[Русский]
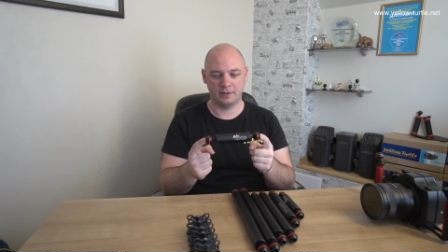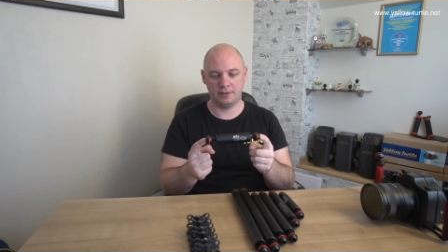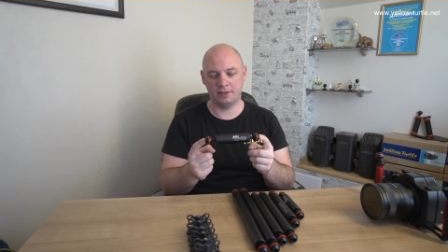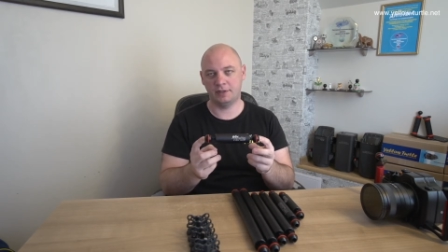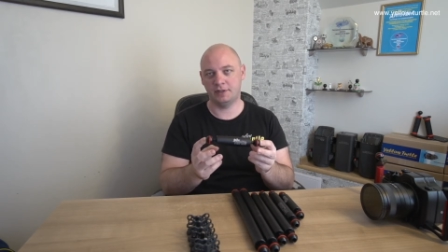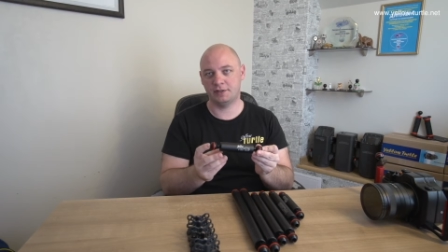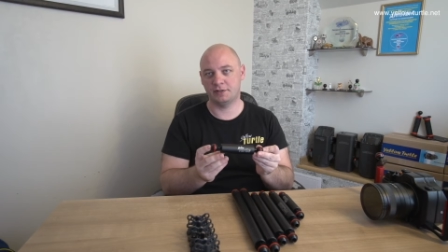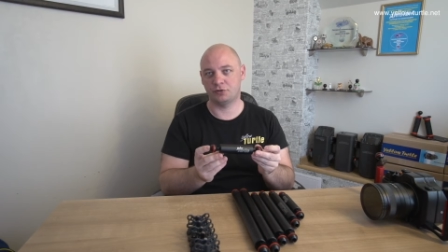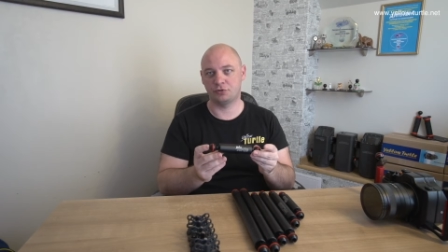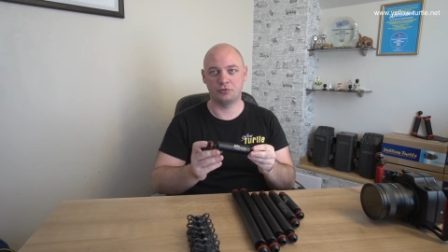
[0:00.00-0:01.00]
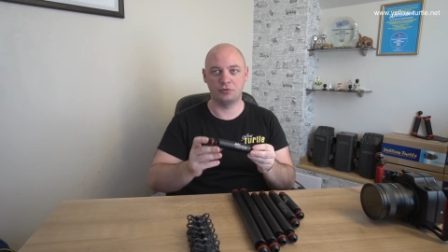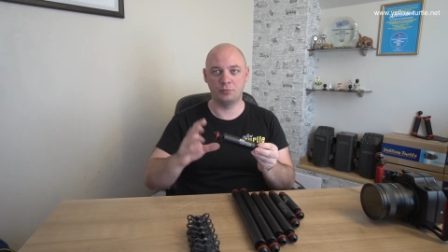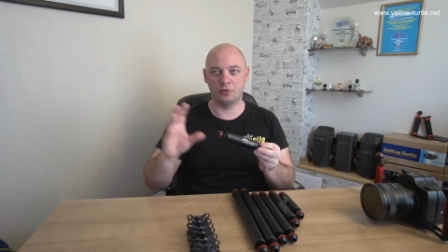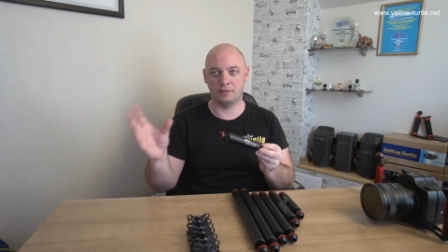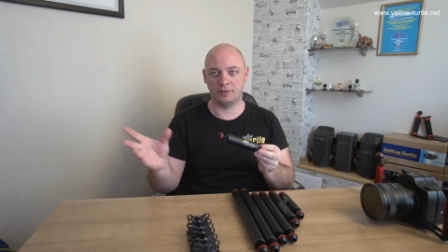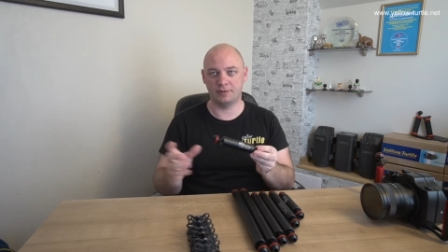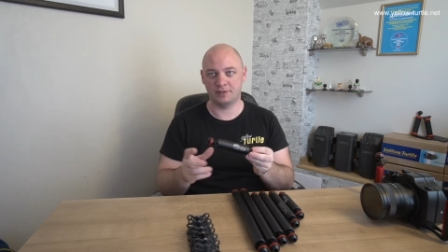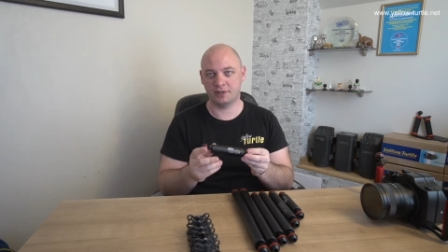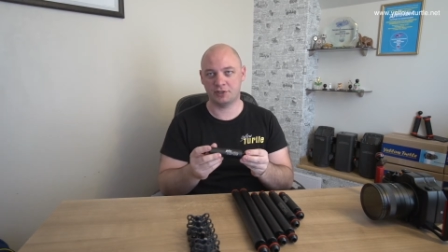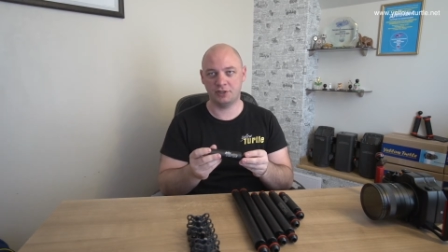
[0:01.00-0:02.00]
Или есть еще дюймовое
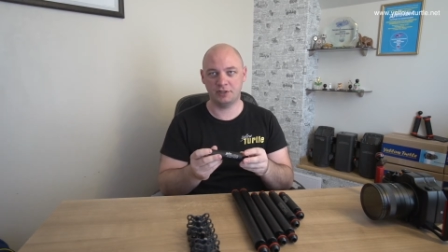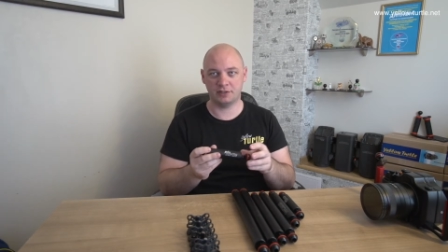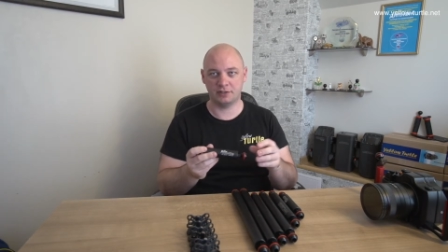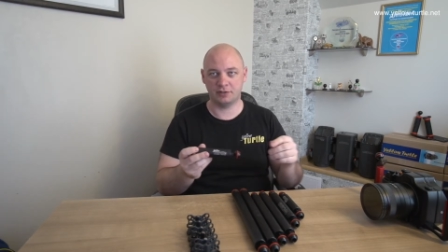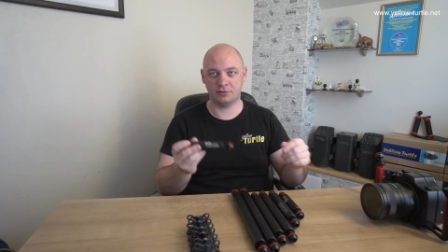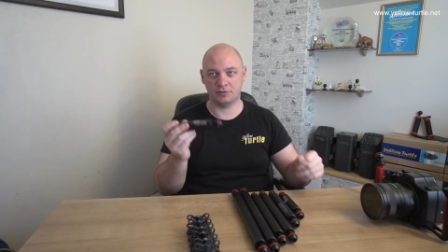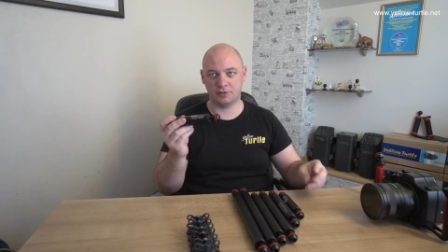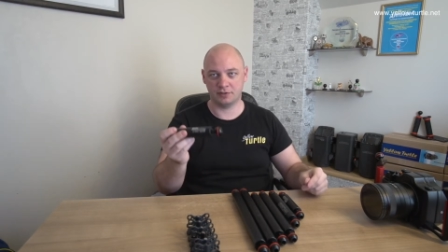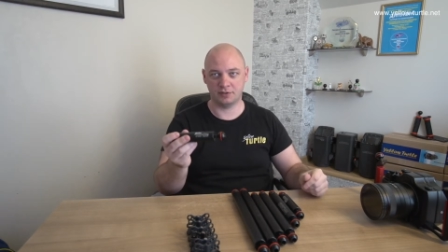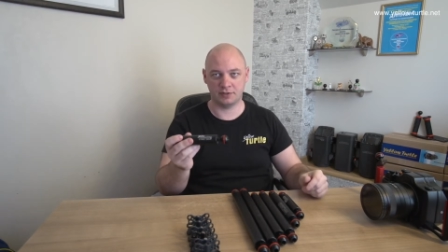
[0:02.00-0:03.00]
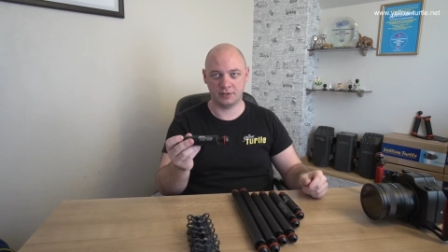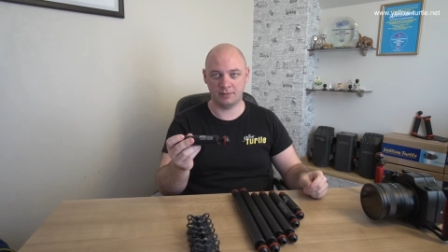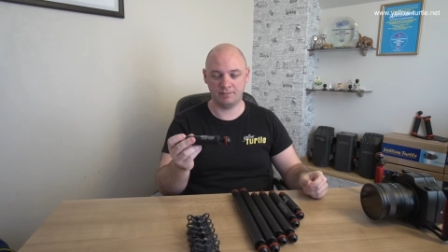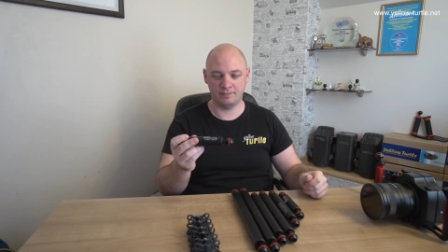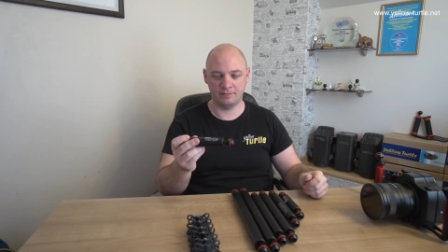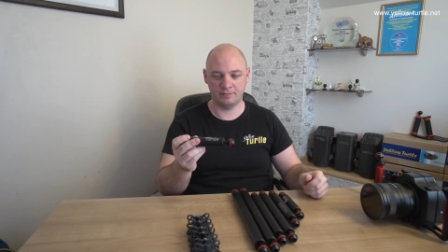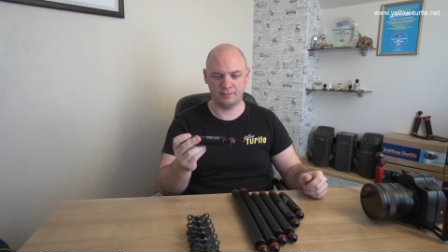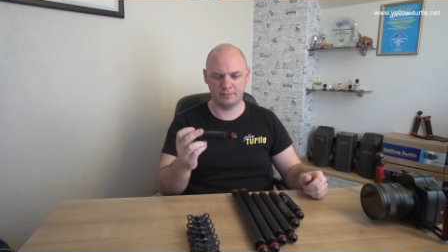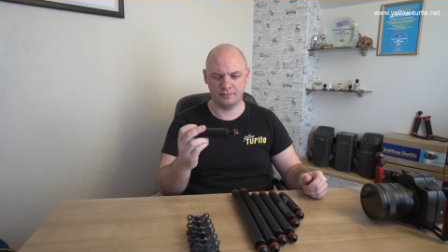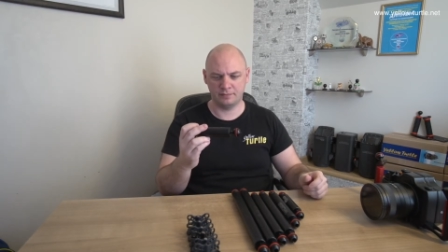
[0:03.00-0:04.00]
обозначение, да, то есть это 7,
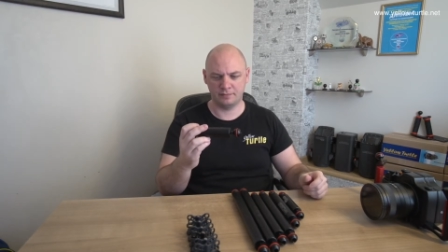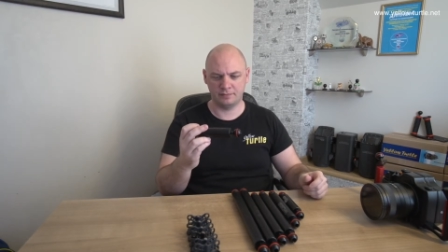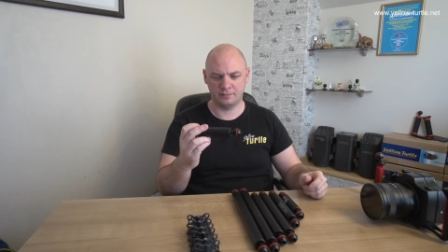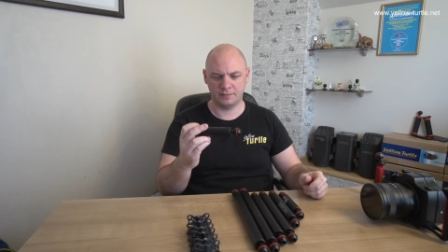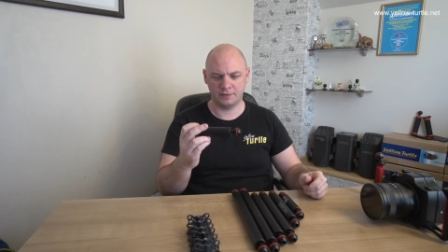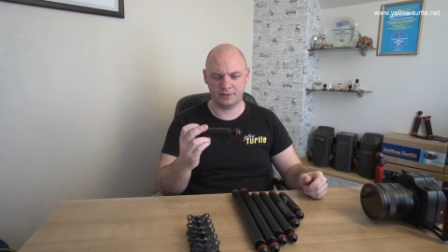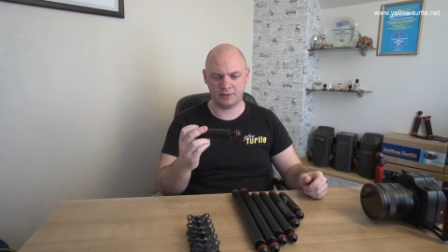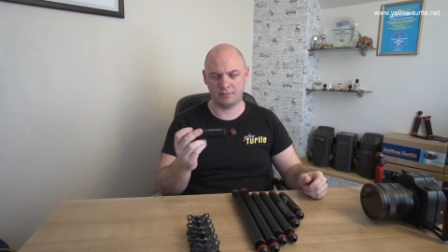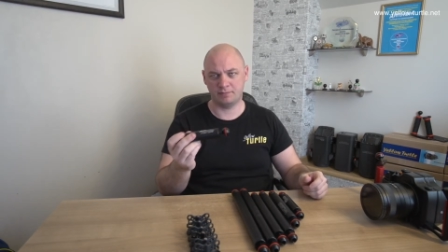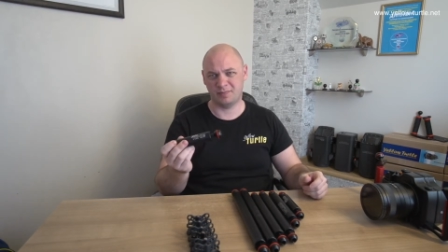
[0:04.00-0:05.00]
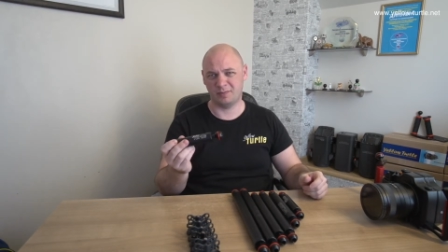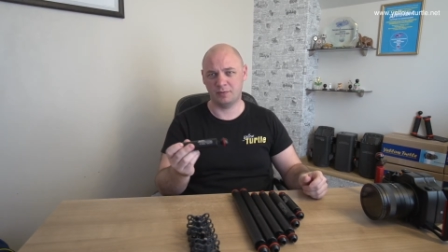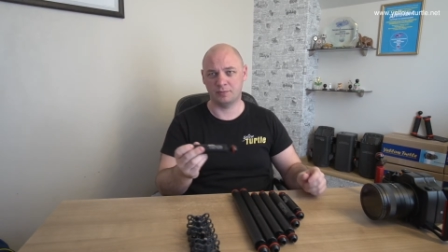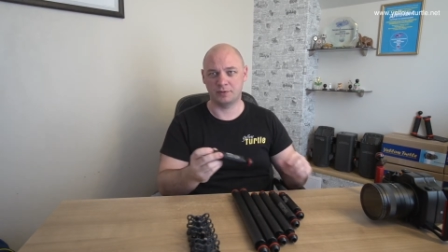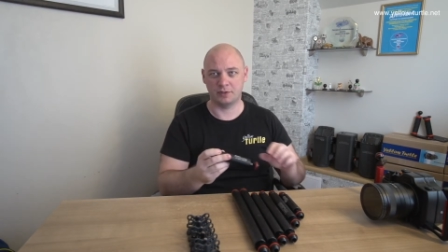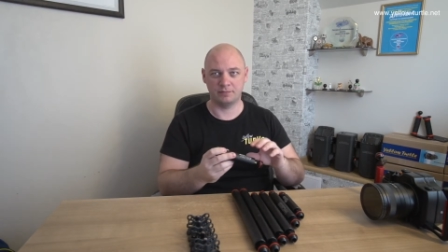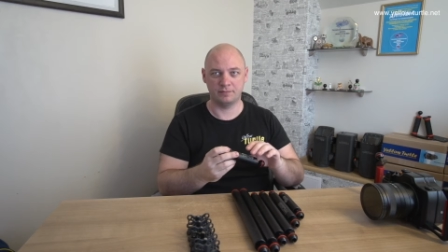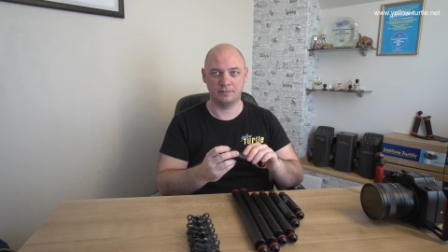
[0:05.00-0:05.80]
7, по-моему 7.